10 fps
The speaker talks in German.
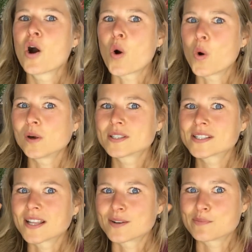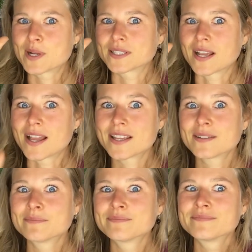All-Star Nummer
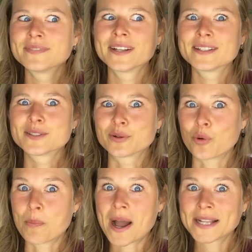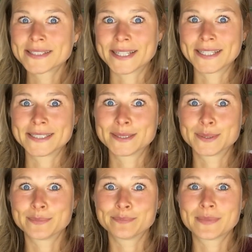3,
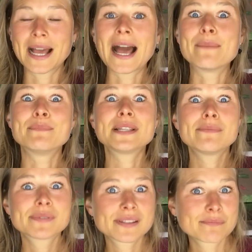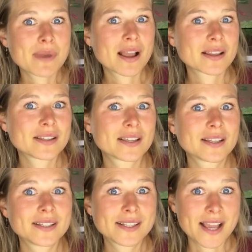Tomaten. Am liebsten mag ich
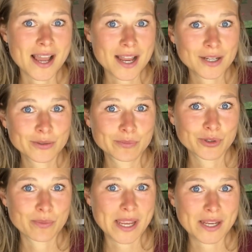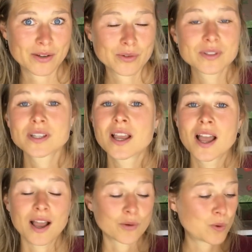ja diese Heirloom Tomatoes
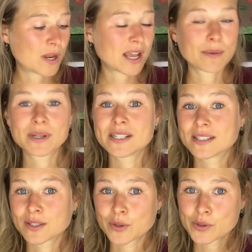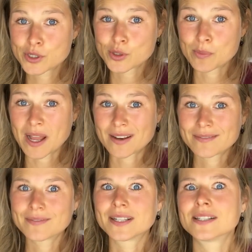oder aber diese
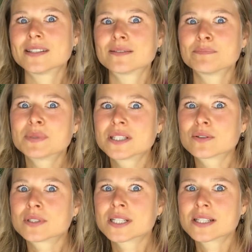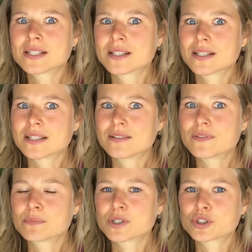Kirschtomaten, weil die sind besonders intensiv
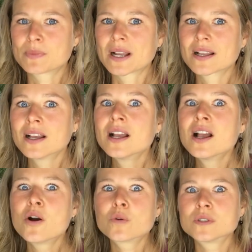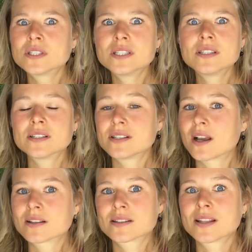im Geschmack und die
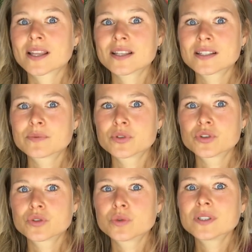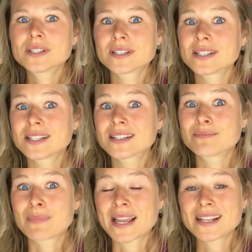ja, snacke ich zwischendurch, denn das ist
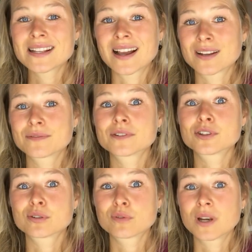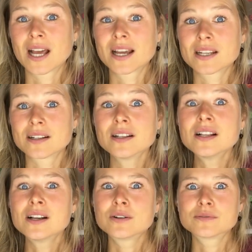meine Art von Schokolade.
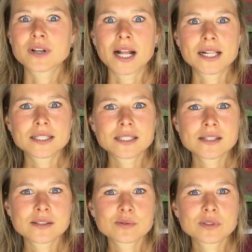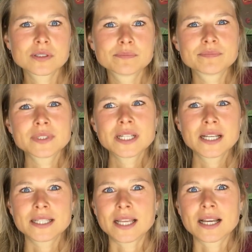Und vor allen Dingen so im
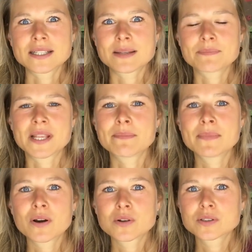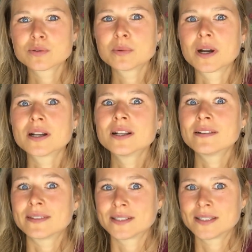ja, September, Oktober,
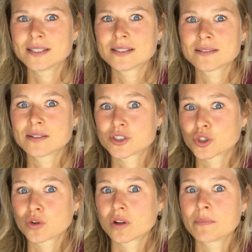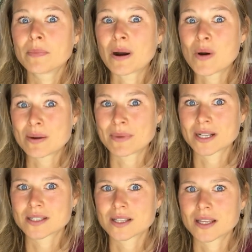wenn hier in Stockholm
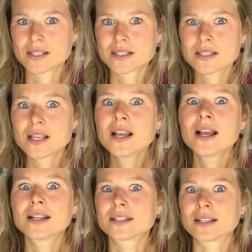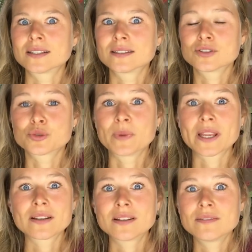Bauernmarktzeit ist, dann
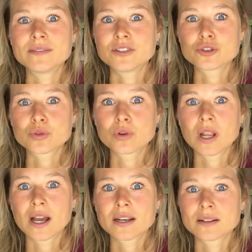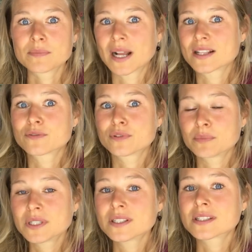schmecken die wie Schokolade. Also für
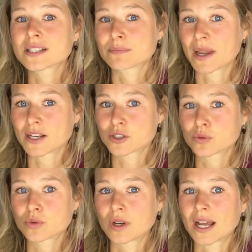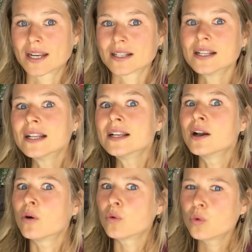mich ist das meine Schokolade.
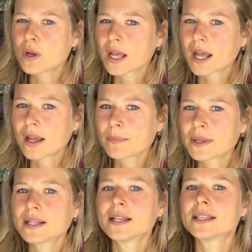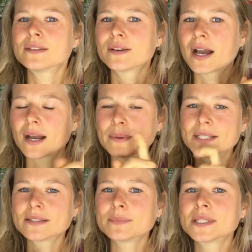Oder aber ich
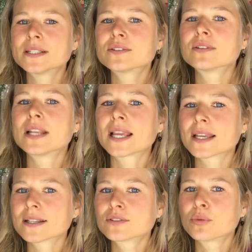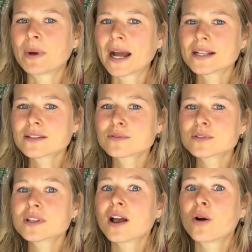verarbeite mir die zu einer leckeren
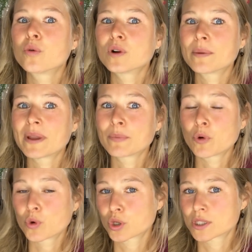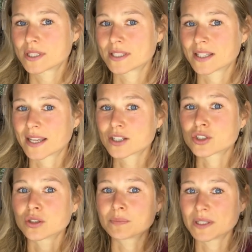Tomatensauce oder meinem rohköstlichen
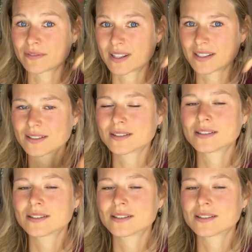Ketchup, den verlinke